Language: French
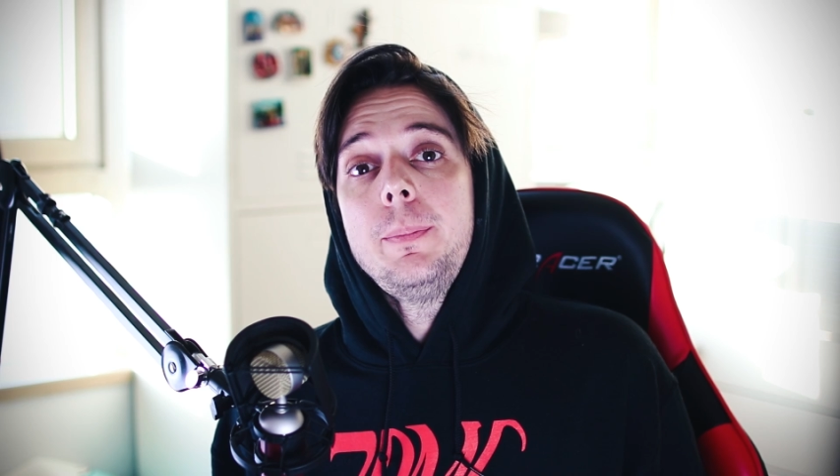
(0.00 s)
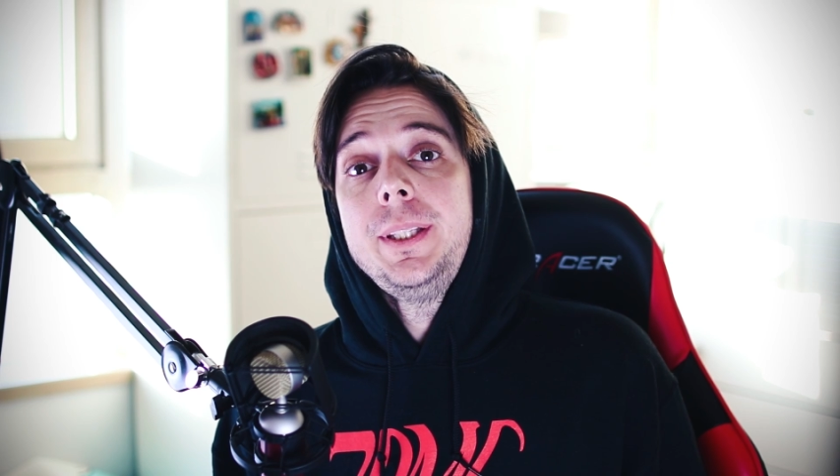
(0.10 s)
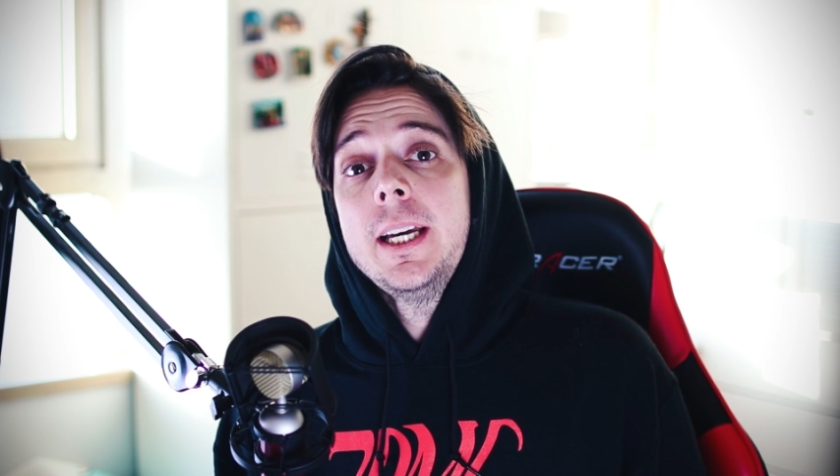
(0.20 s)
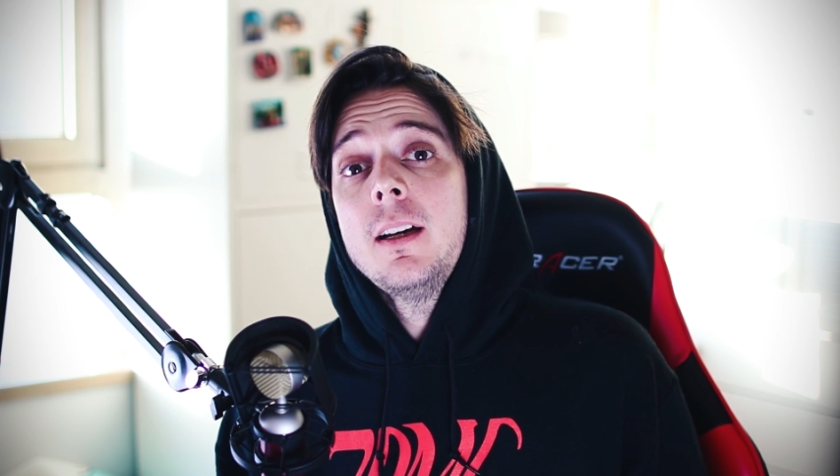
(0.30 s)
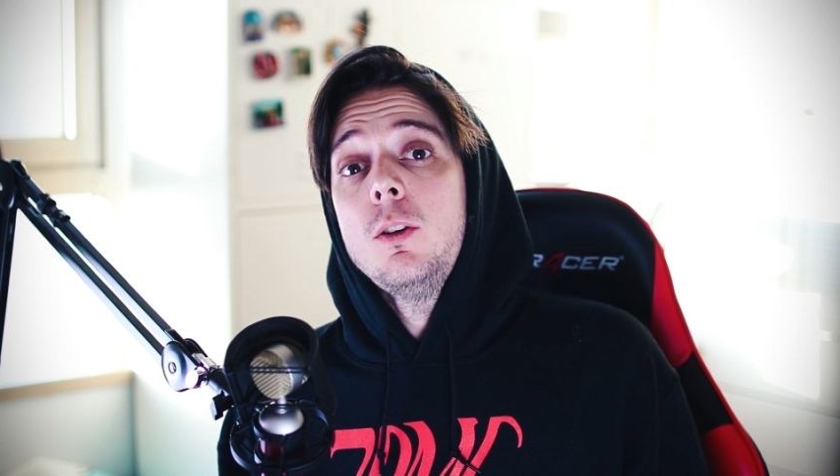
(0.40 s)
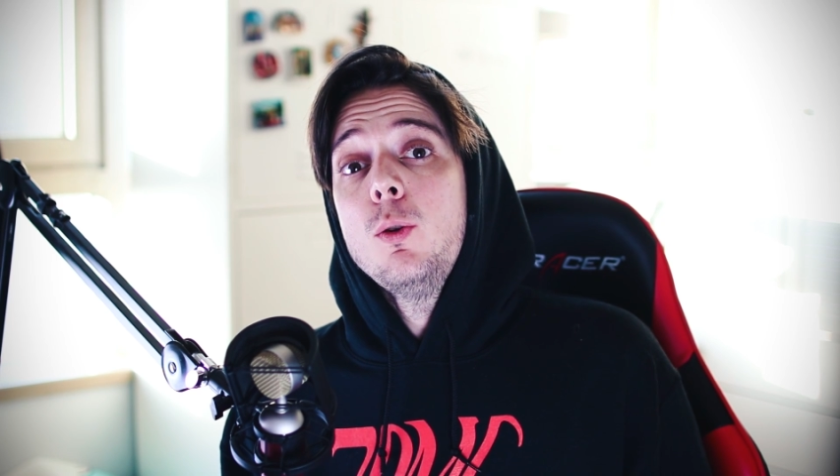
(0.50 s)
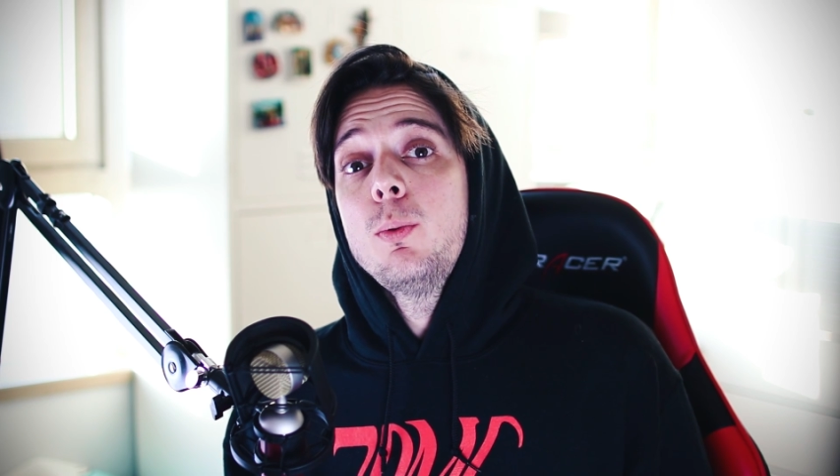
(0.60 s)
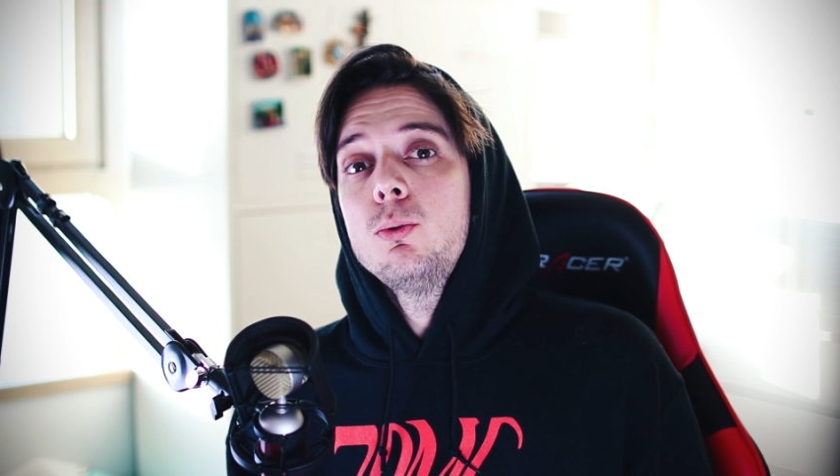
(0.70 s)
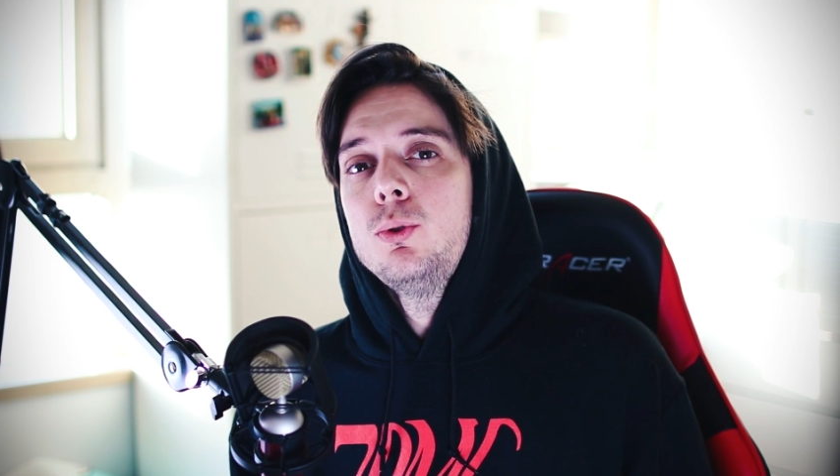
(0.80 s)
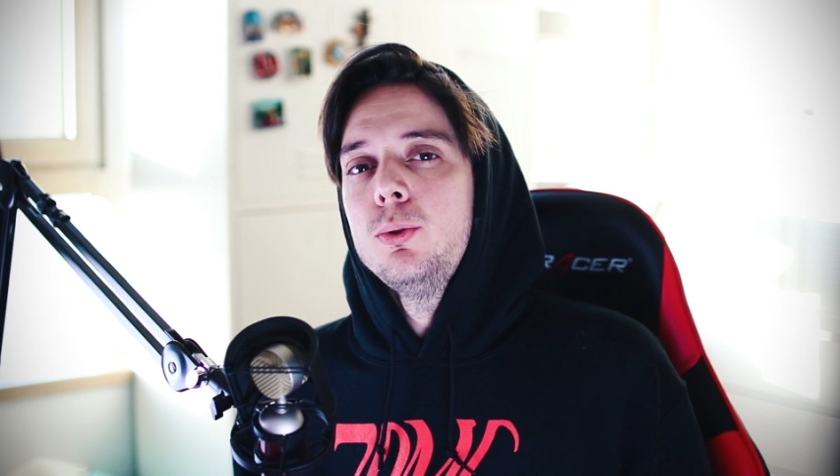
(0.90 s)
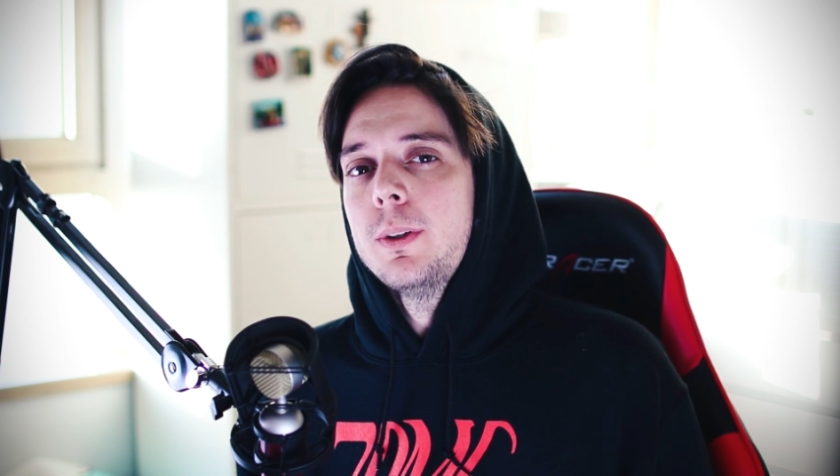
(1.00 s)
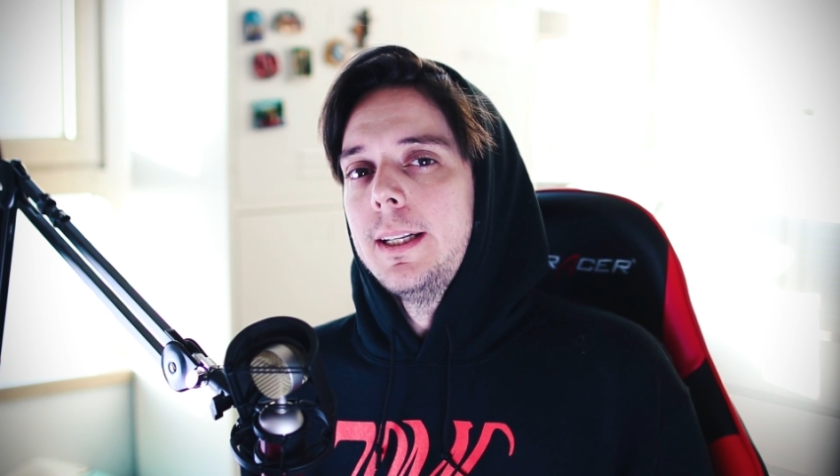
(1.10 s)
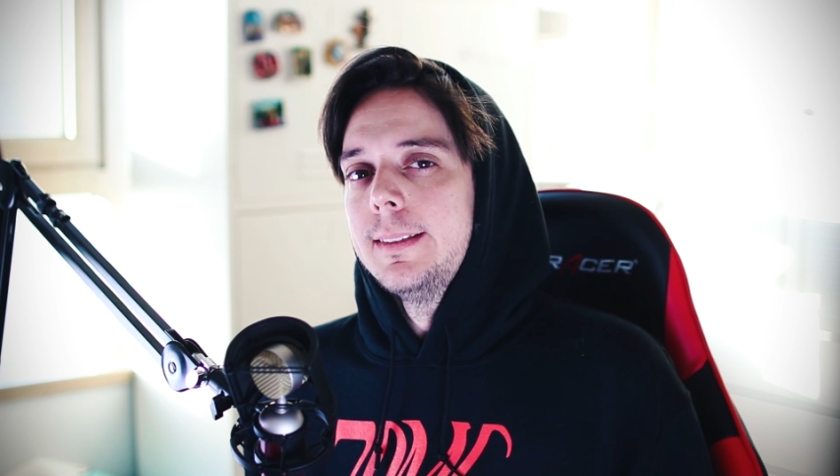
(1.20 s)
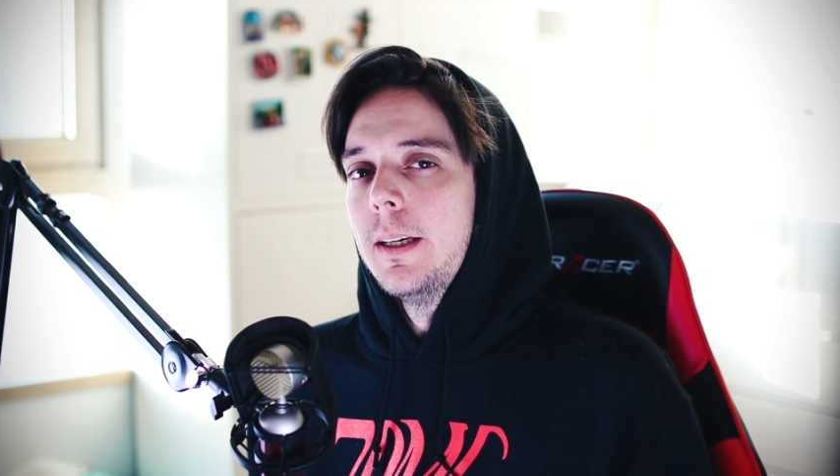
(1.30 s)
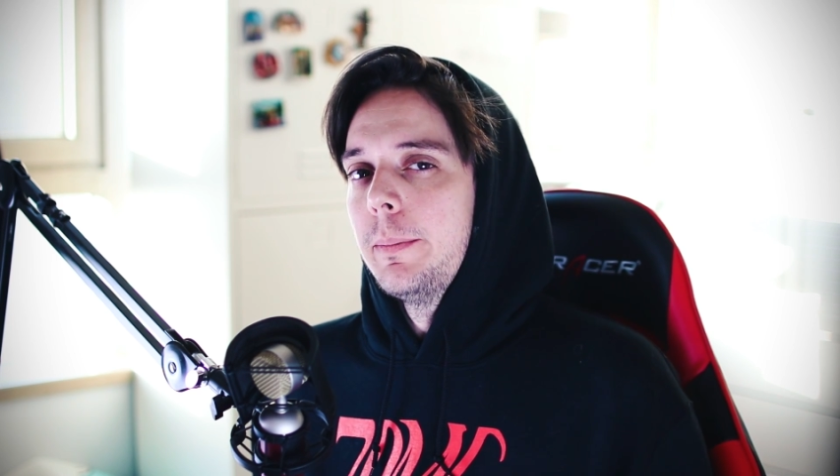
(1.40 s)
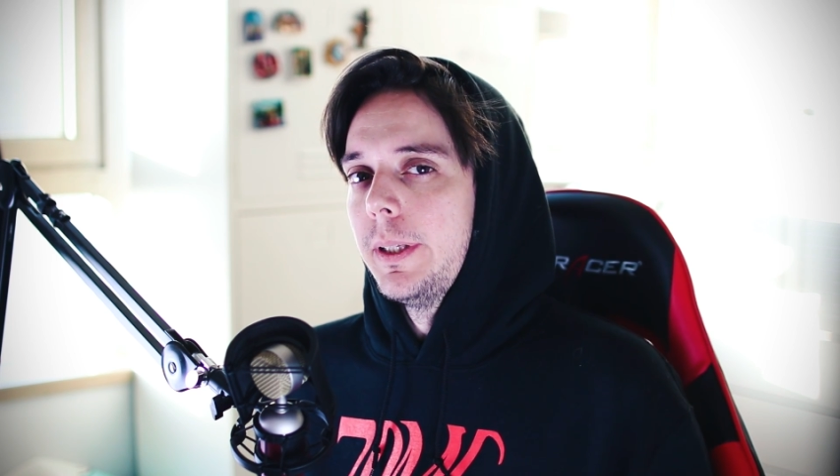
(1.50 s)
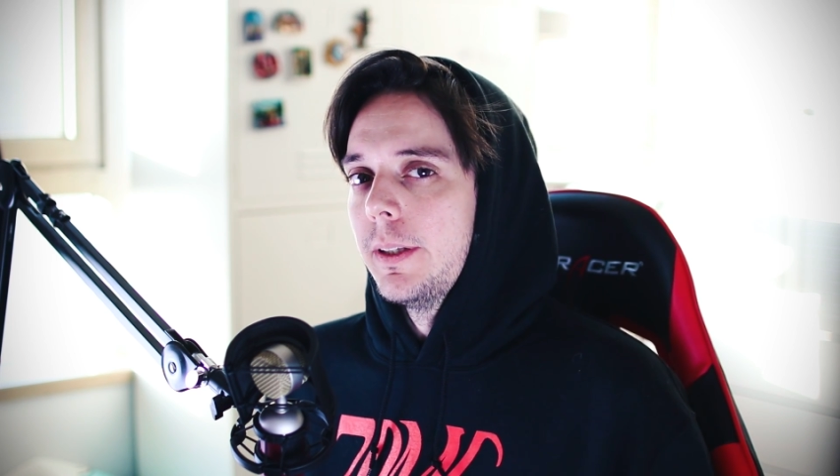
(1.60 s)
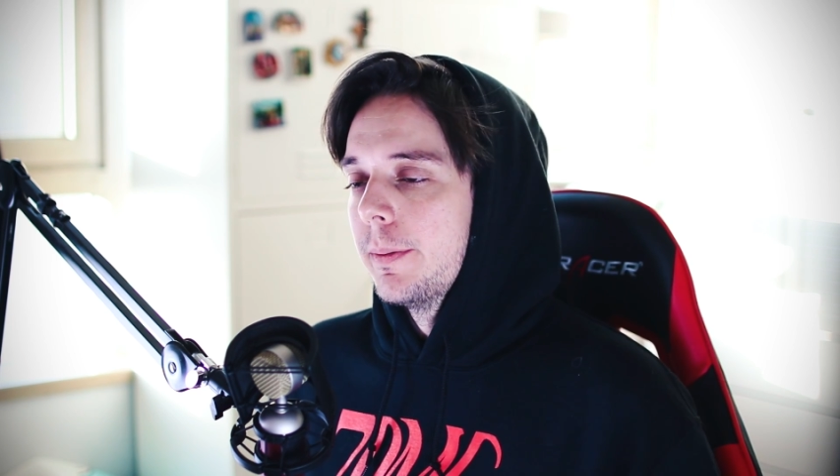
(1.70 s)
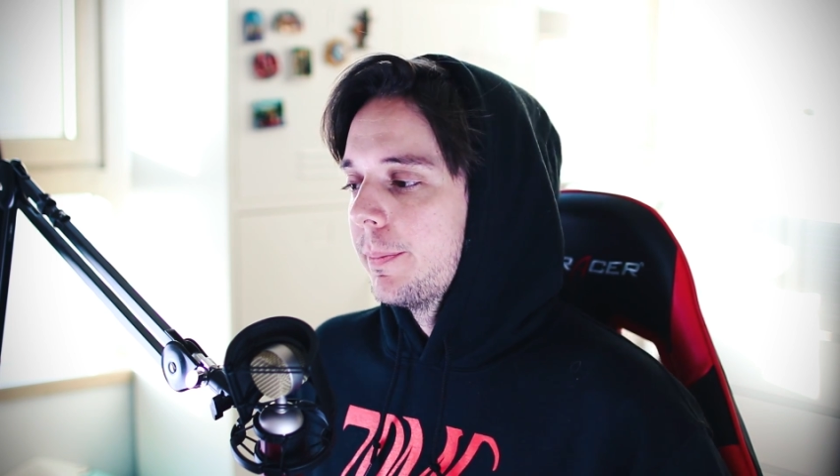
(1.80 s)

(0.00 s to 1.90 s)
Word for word: Bien le bonjour les amis.